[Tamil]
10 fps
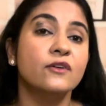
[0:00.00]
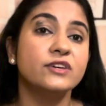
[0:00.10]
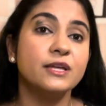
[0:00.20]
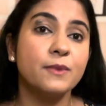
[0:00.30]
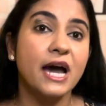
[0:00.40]

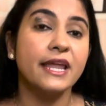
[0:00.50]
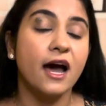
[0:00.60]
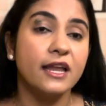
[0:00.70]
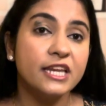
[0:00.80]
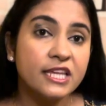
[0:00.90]
விதமான
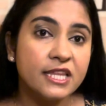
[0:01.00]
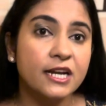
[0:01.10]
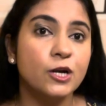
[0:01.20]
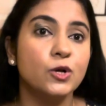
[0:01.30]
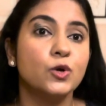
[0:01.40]

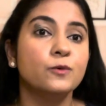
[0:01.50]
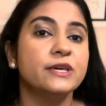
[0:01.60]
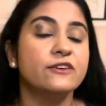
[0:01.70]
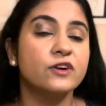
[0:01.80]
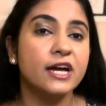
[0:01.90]
அநீதிகளுக்கும்
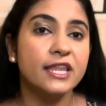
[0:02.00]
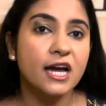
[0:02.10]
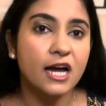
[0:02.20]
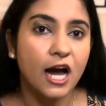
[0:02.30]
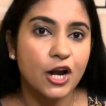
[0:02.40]
இவங்க
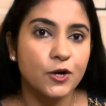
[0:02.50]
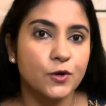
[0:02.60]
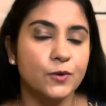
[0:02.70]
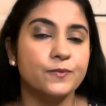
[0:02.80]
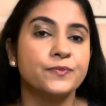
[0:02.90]
தான் காரணம்